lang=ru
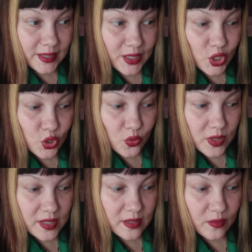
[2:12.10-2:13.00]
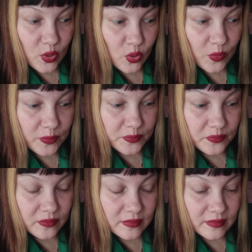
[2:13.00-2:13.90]
И еще раз говорю,
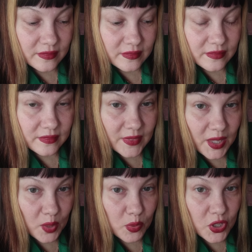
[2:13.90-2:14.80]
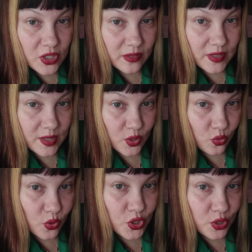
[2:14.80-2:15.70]
необычного
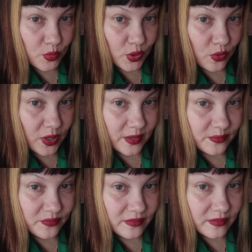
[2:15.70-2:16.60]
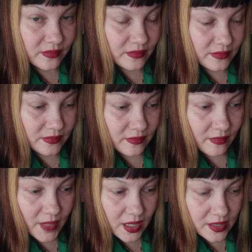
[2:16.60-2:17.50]
здесь очень много.
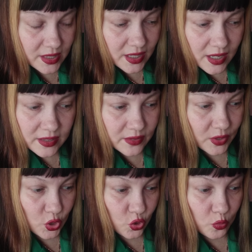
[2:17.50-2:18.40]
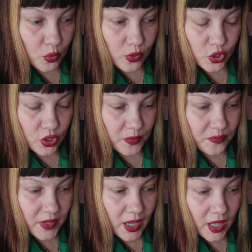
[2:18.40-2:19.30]
Странного еще больше,
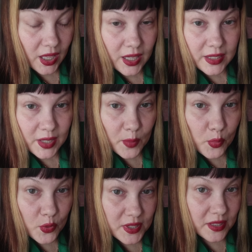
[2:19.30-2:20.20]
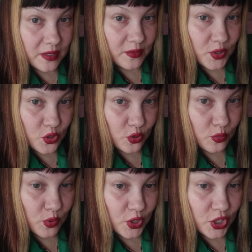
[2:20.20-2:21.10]
неопознанного еще
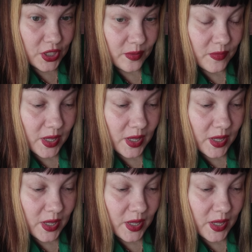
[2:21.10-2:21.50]
больше.